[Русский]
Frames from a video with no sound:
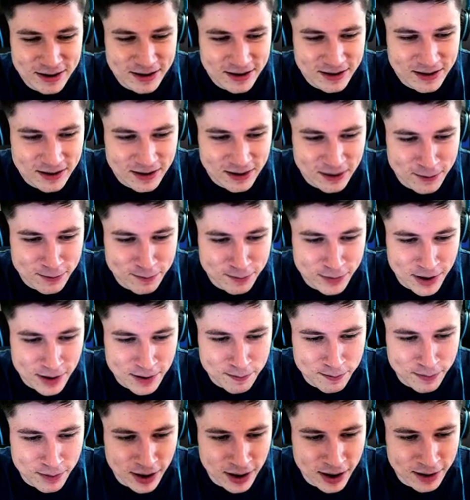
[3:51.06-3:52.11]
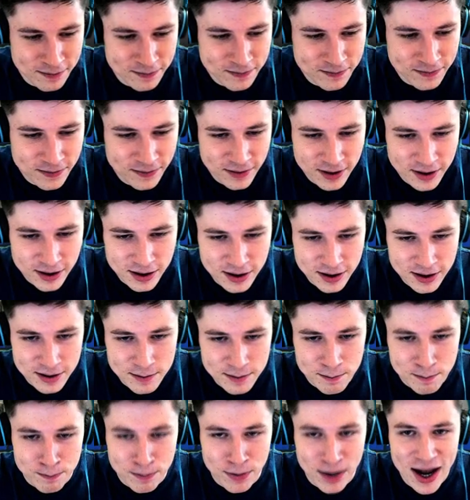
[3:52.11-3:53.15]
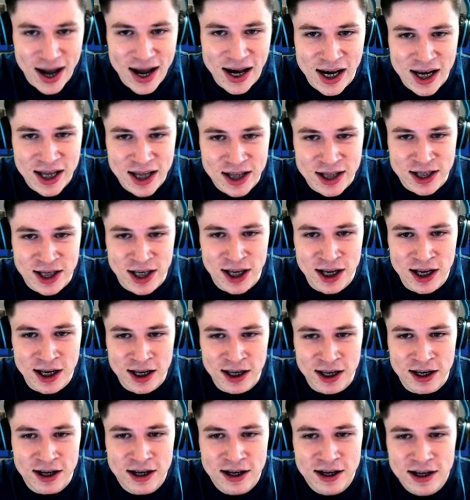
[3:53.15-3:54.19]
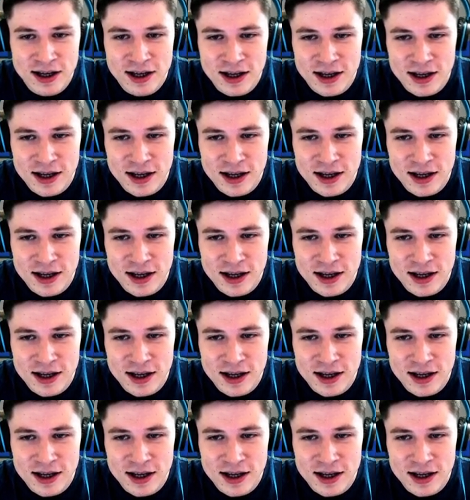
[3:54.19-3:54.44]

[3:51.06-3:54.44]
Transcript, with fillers: Опа-па. Полетели. Пожалуйста, ножик.